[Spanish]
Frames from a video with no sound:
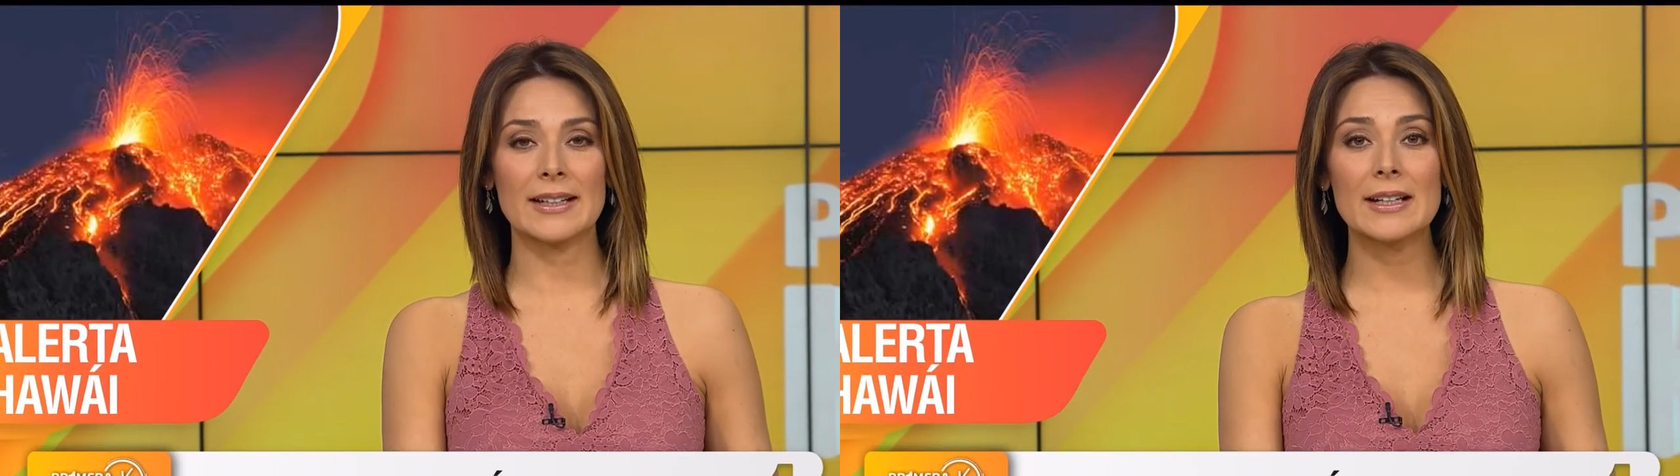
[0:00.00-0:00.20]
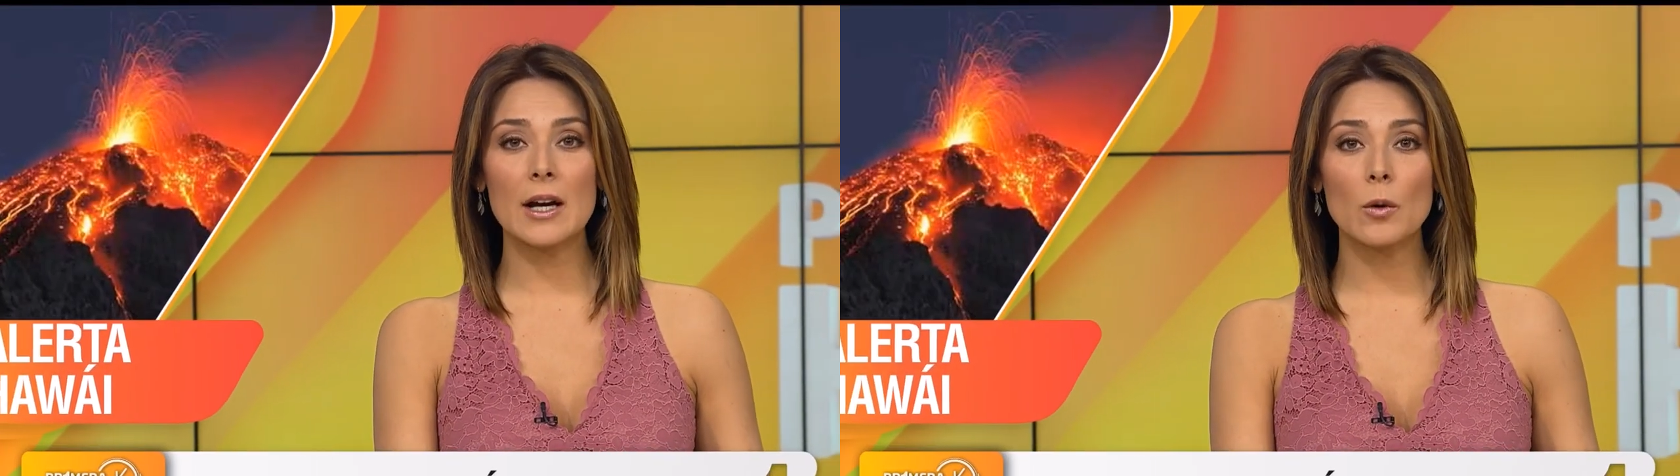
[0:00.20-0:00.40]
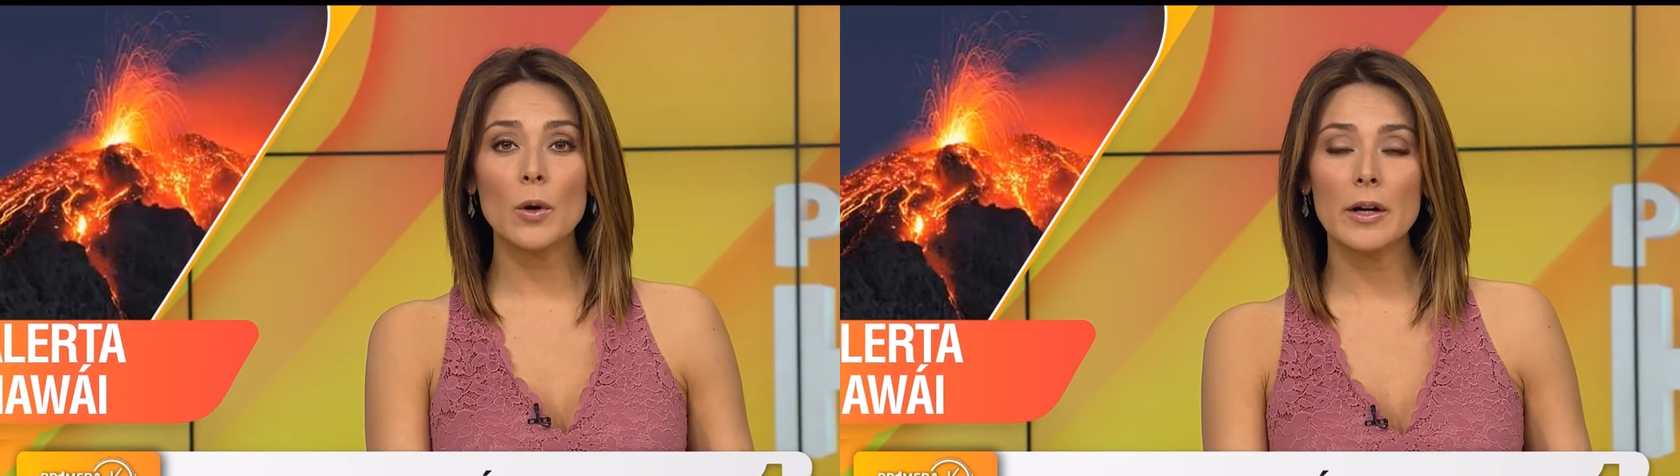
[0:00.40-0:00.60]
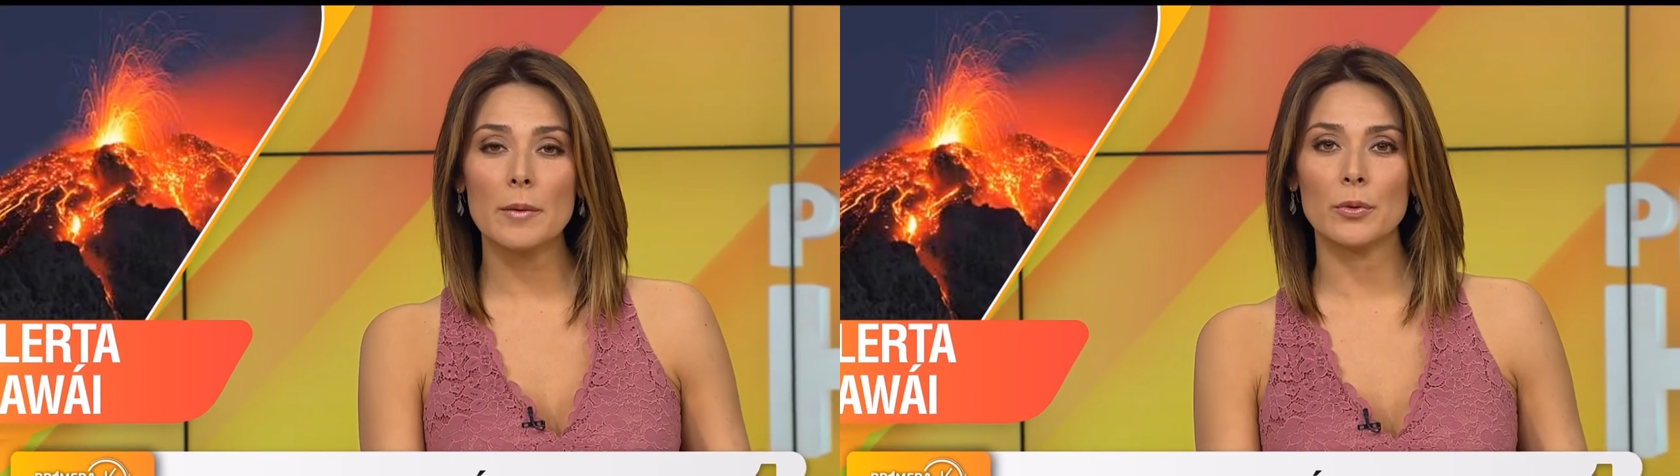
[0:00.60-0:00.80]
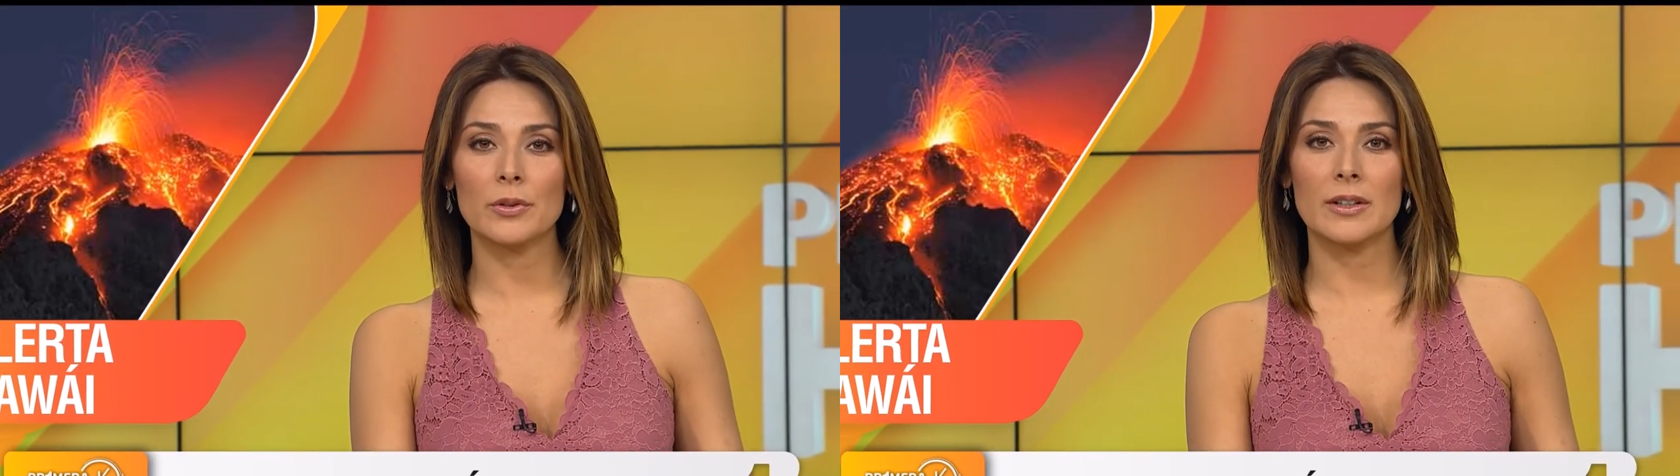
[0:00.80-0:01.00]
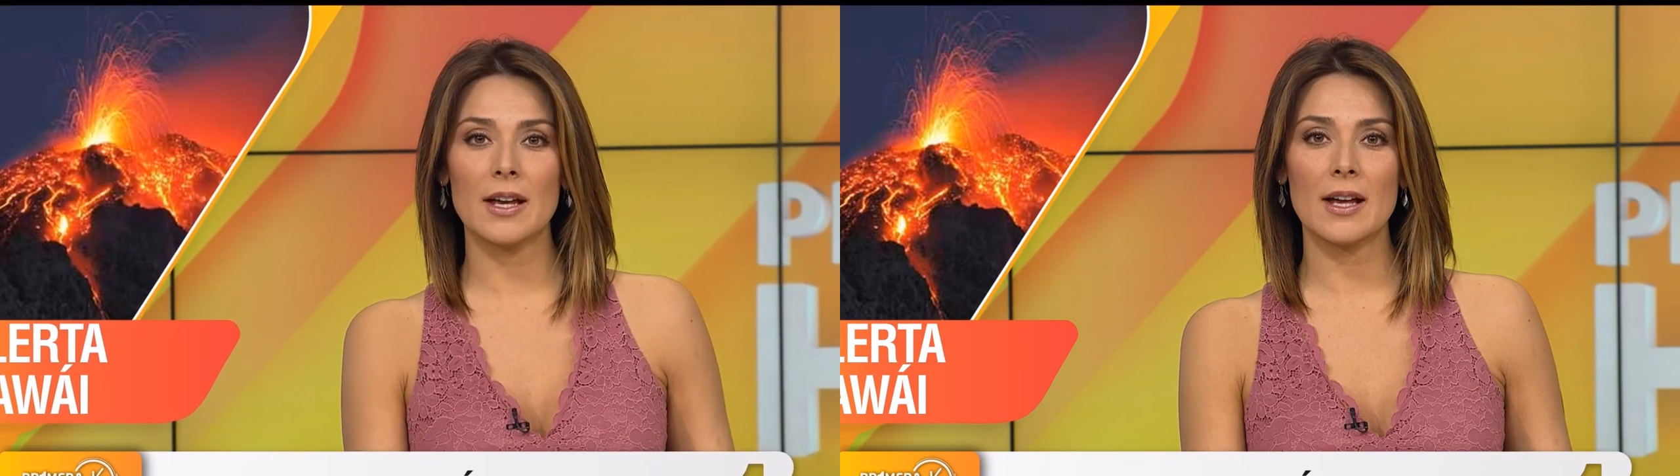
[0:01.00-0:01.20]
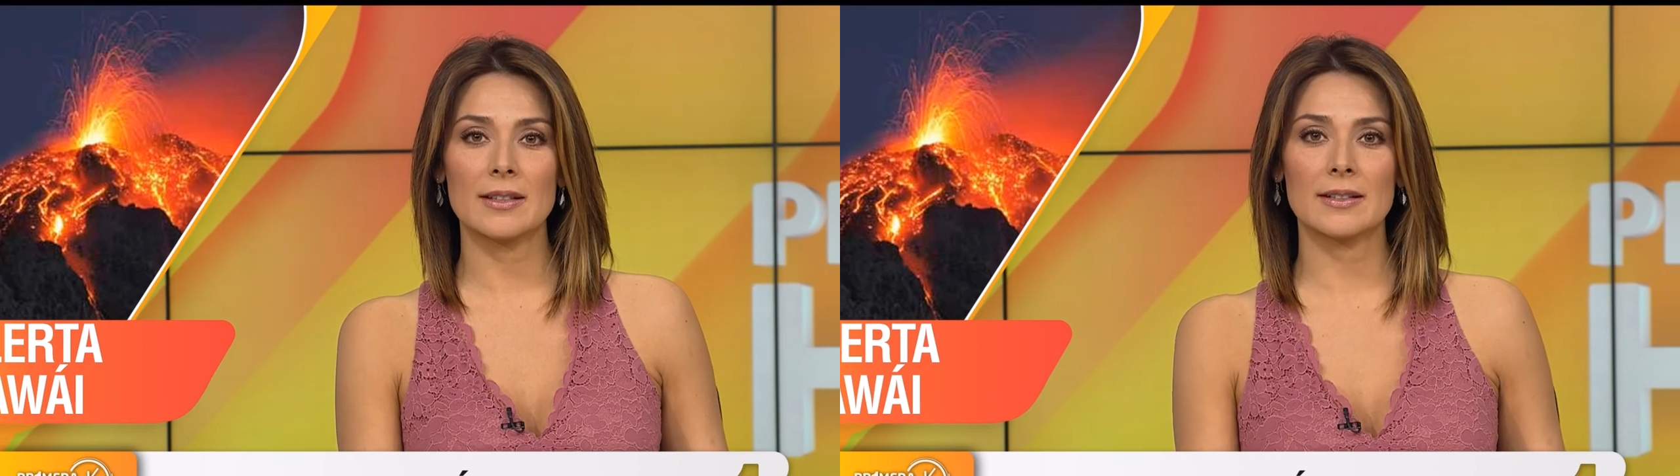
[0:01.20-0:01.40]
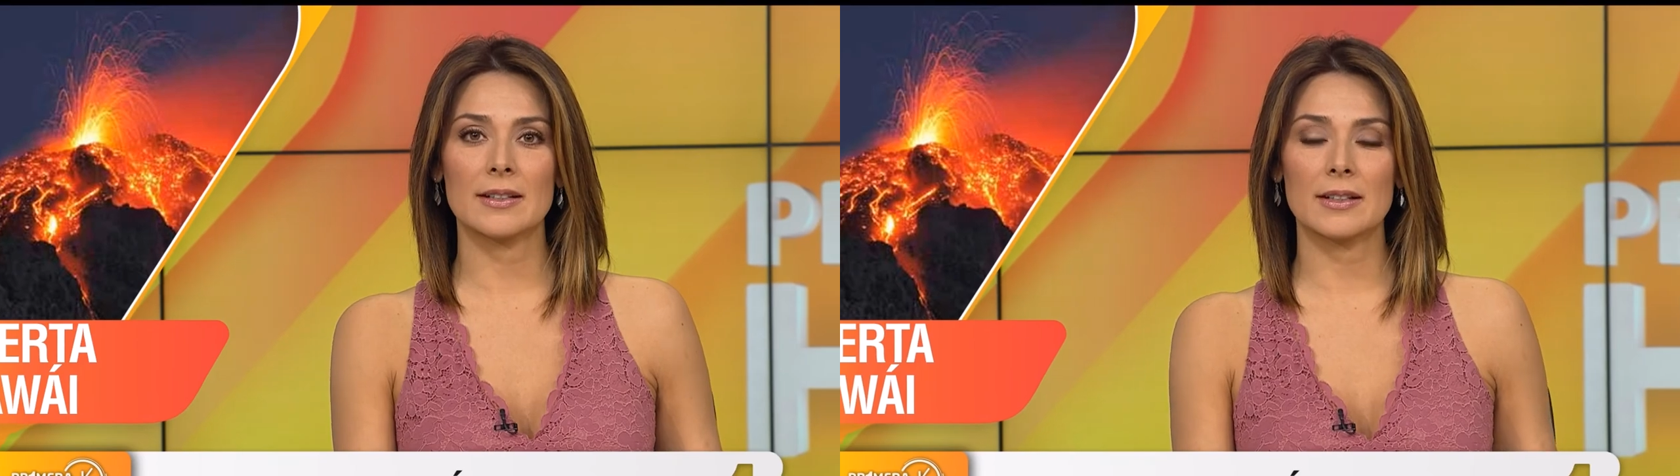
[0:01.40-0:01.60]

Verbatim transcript: Kilauea podría hacer